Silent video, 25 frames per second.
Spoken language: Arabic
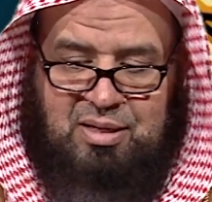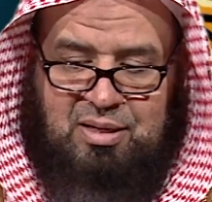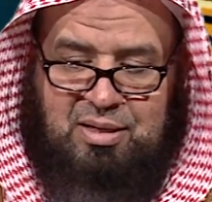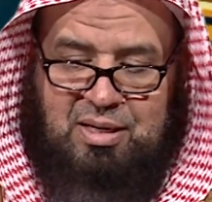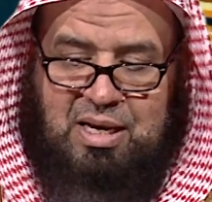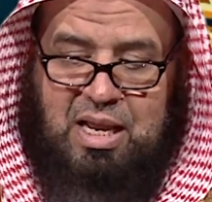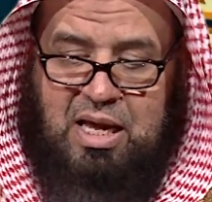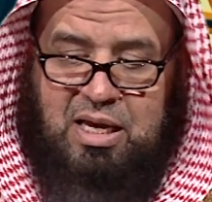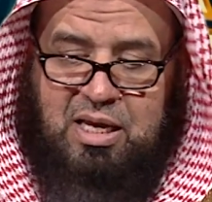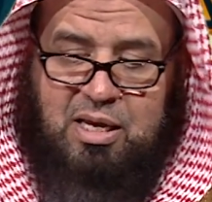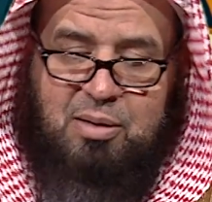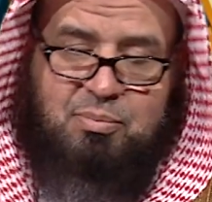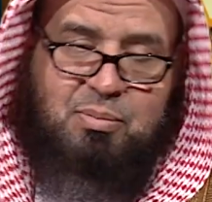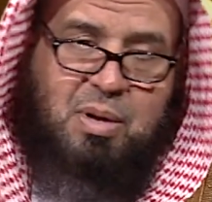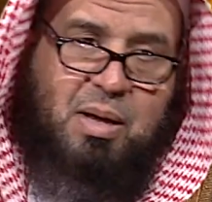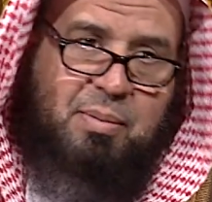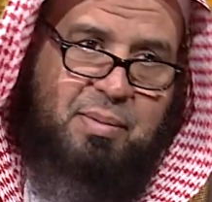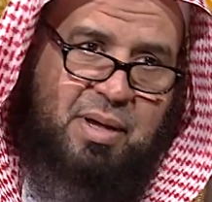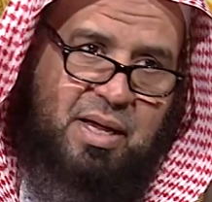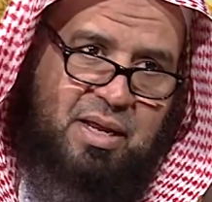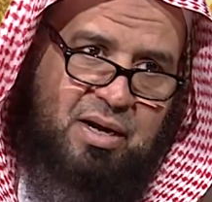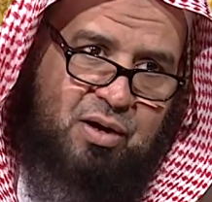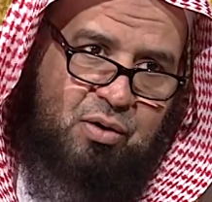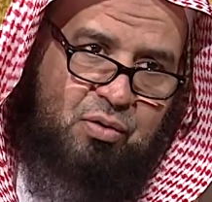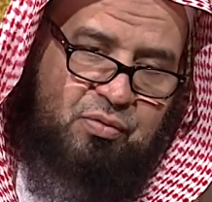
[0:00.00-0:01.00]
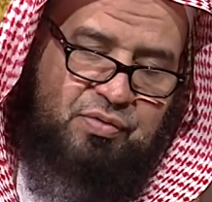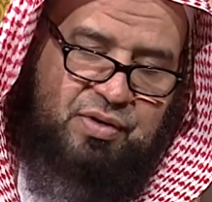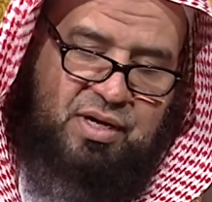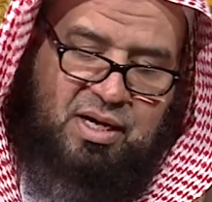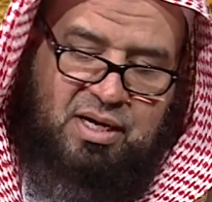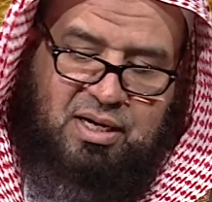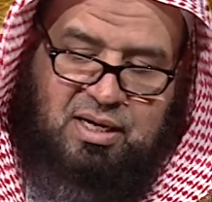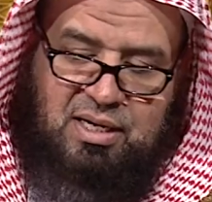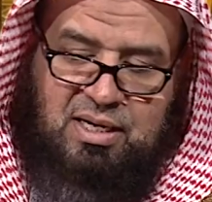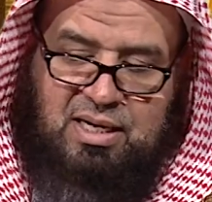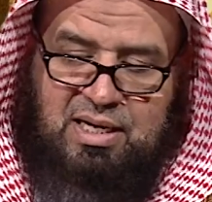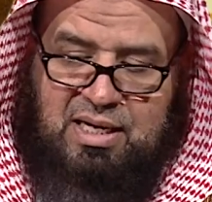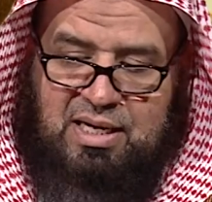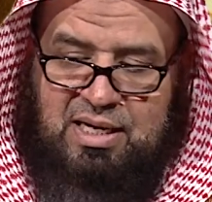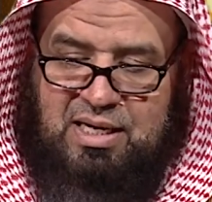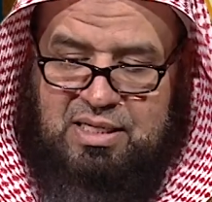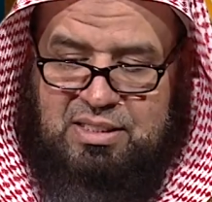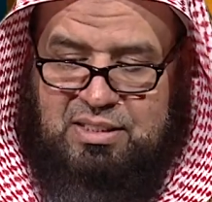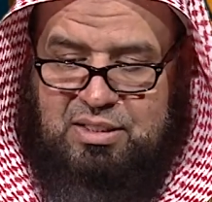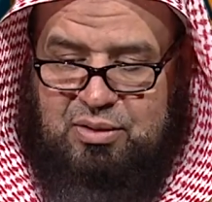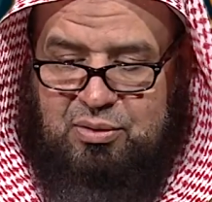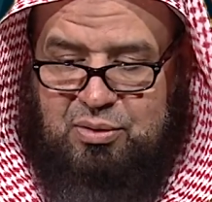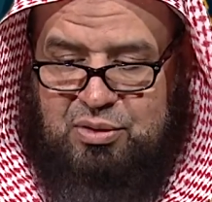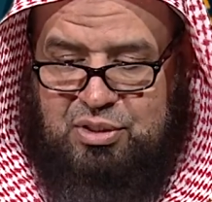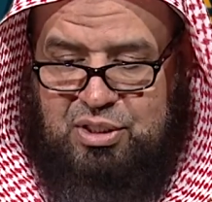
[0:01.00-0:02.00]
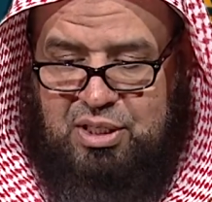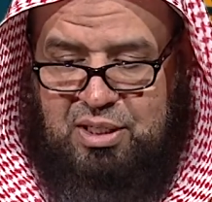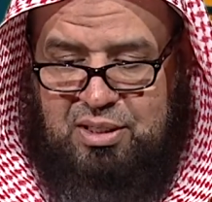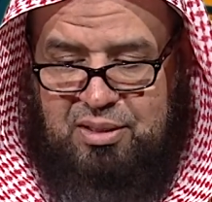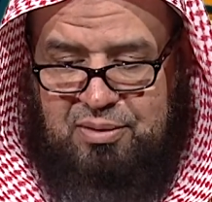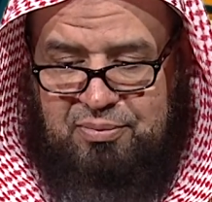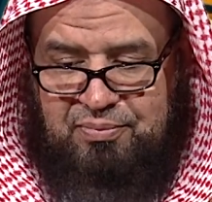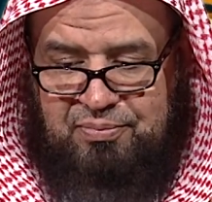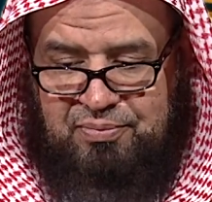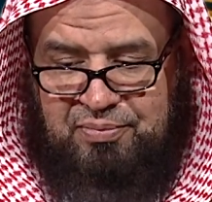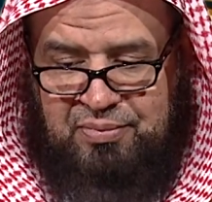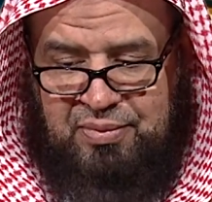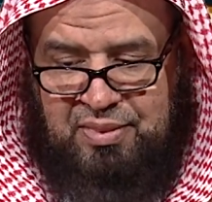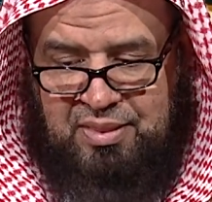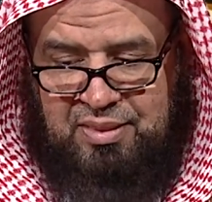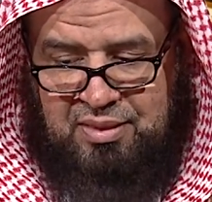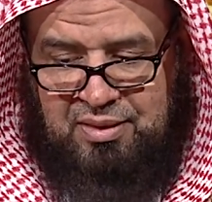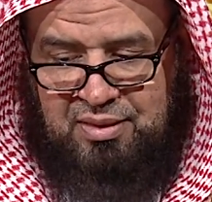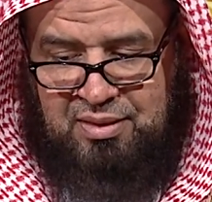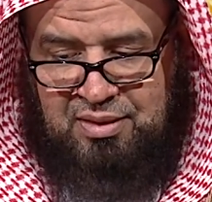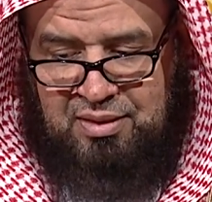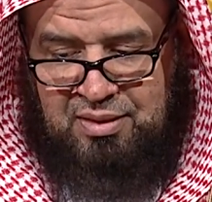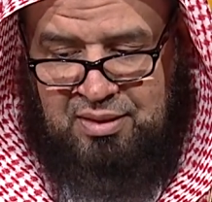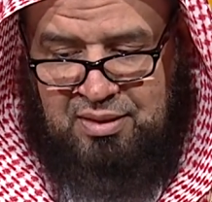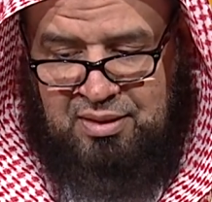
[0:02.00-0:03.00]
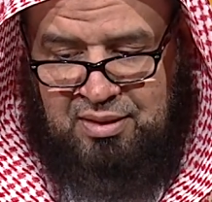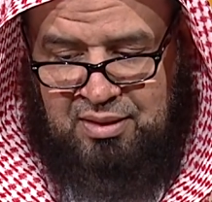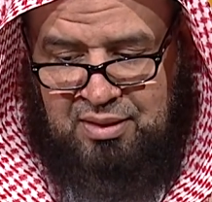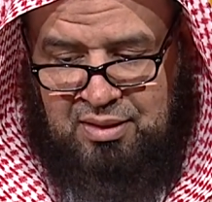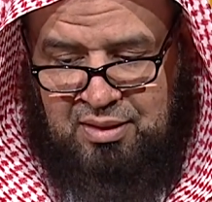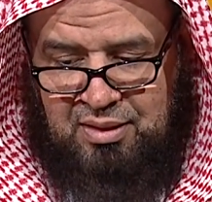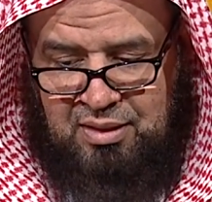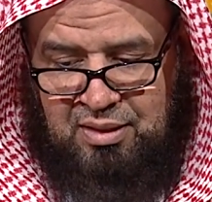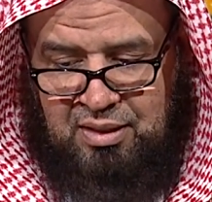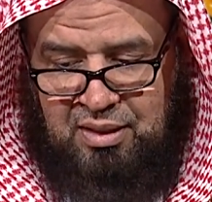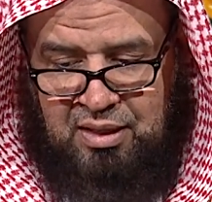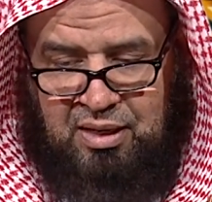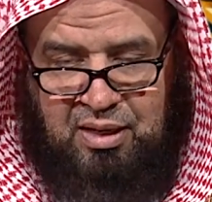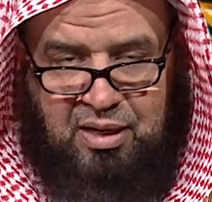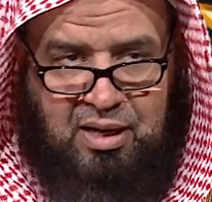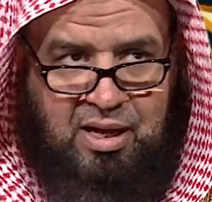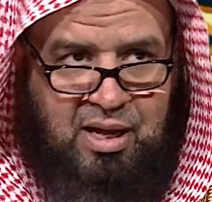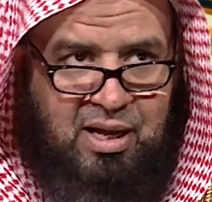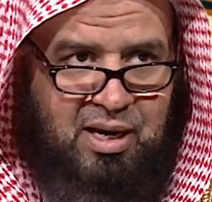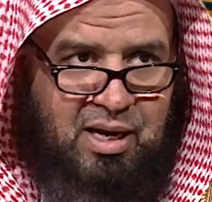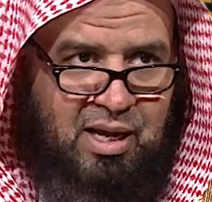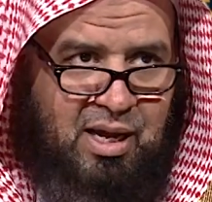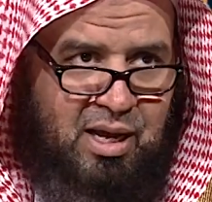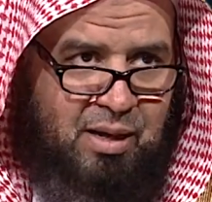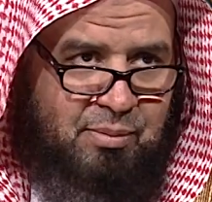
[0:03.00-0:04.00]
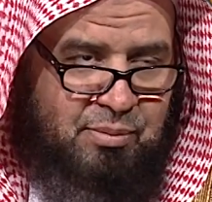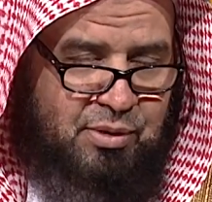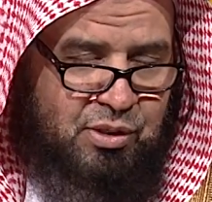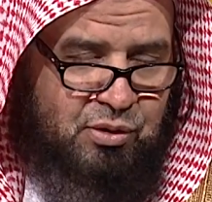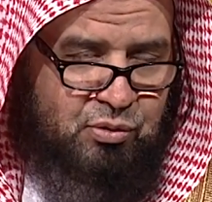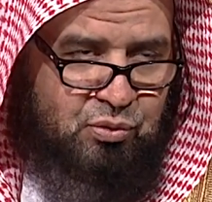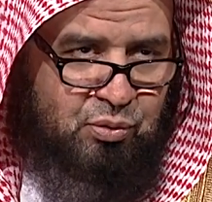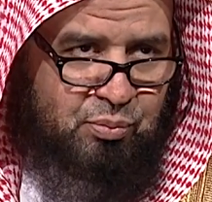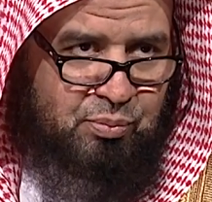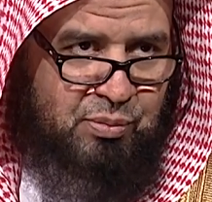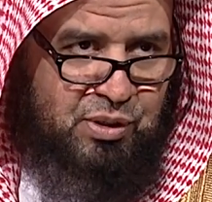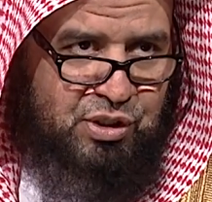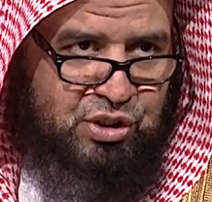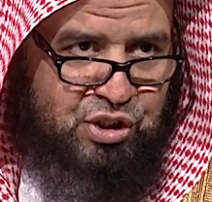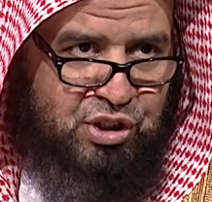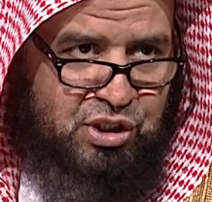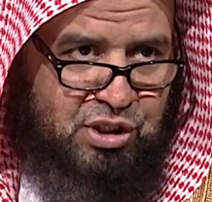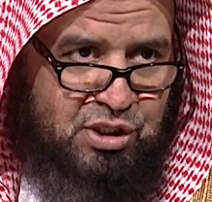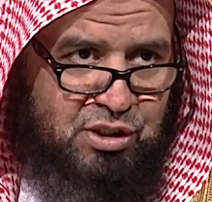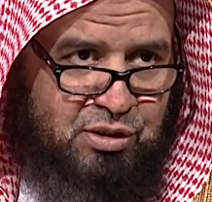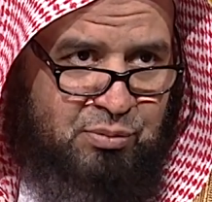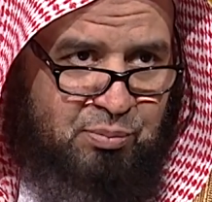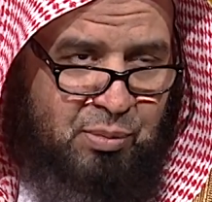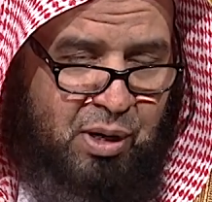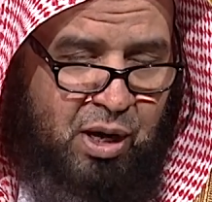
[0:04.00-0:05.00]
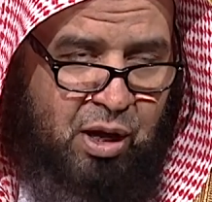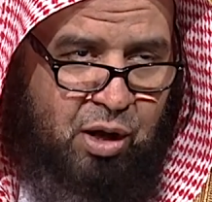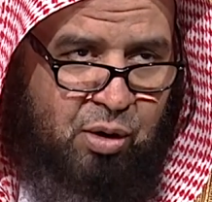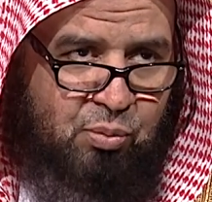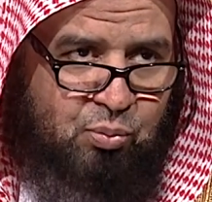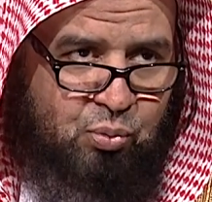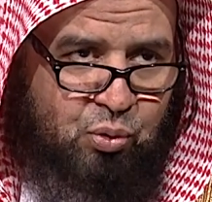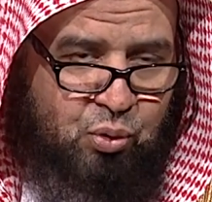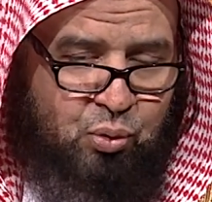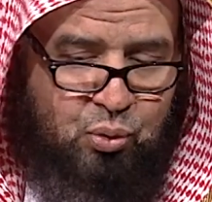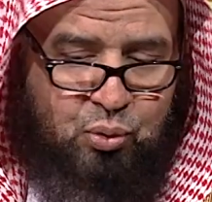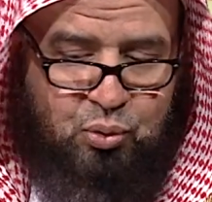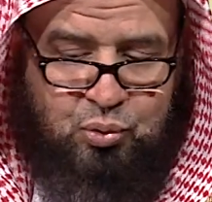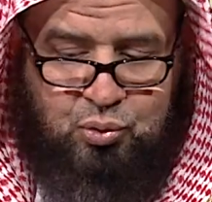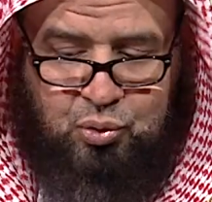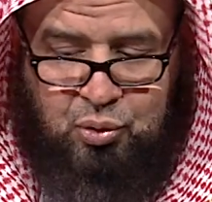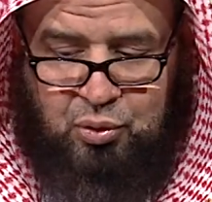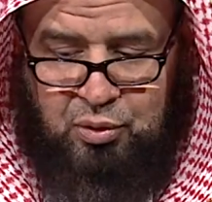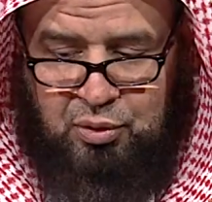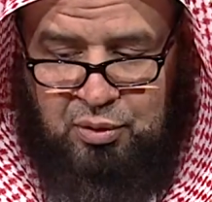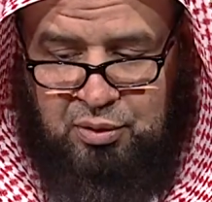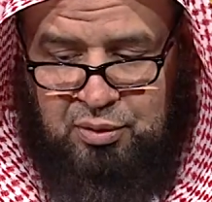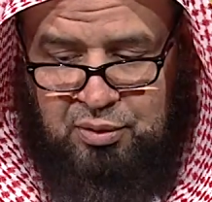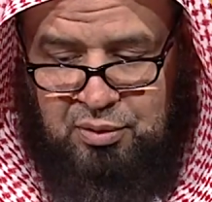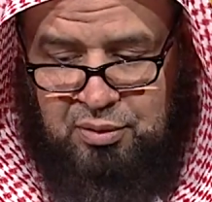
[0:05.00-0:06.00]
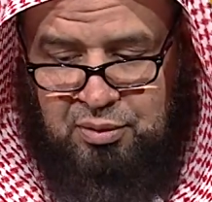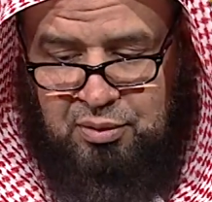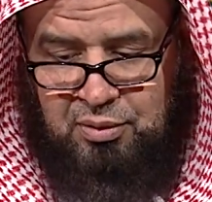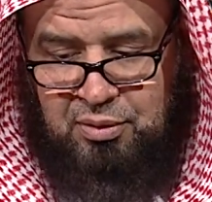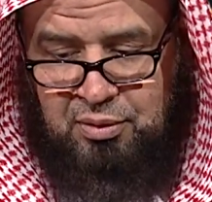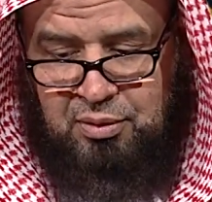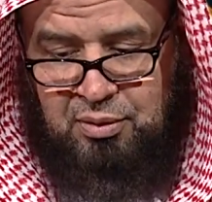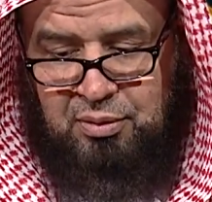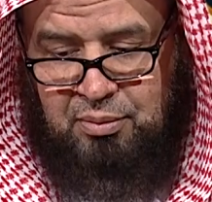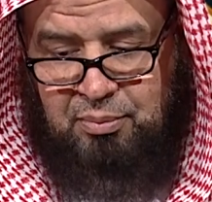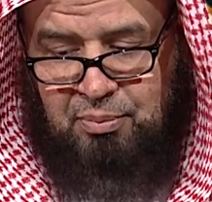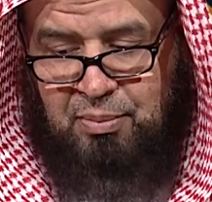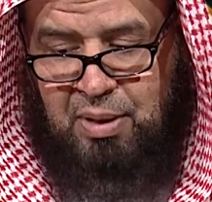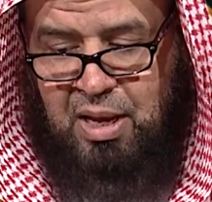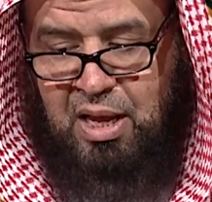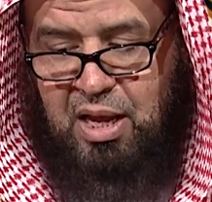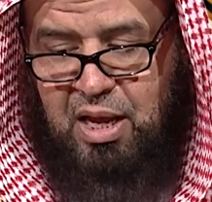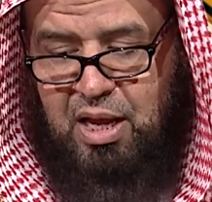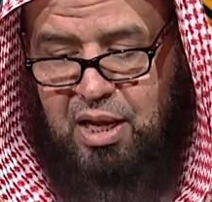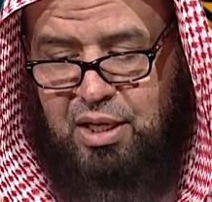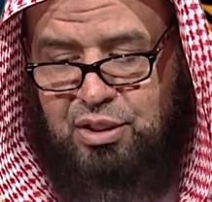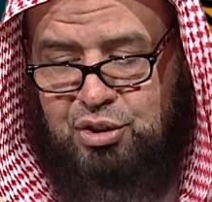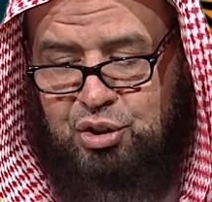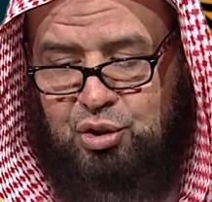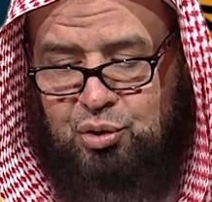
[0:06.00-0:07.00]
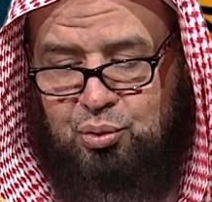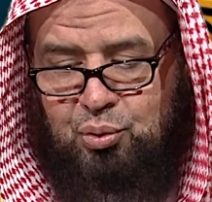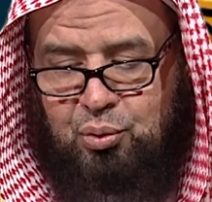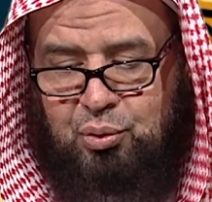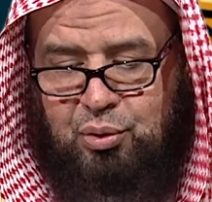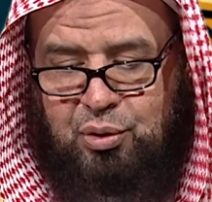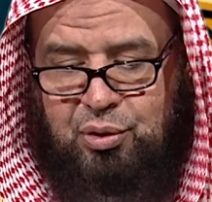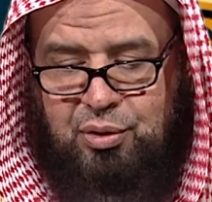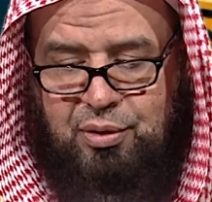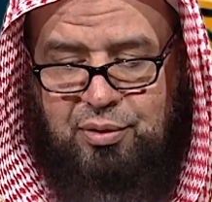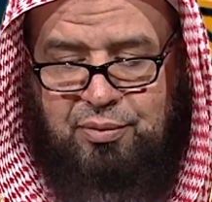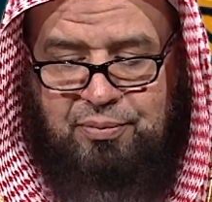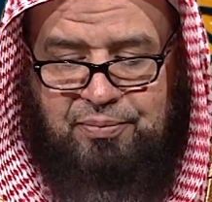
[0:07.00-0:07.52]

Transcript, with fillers: لكن ما معناه في حق الله عز وجل نعم قال حميد مجيد محمود ماجد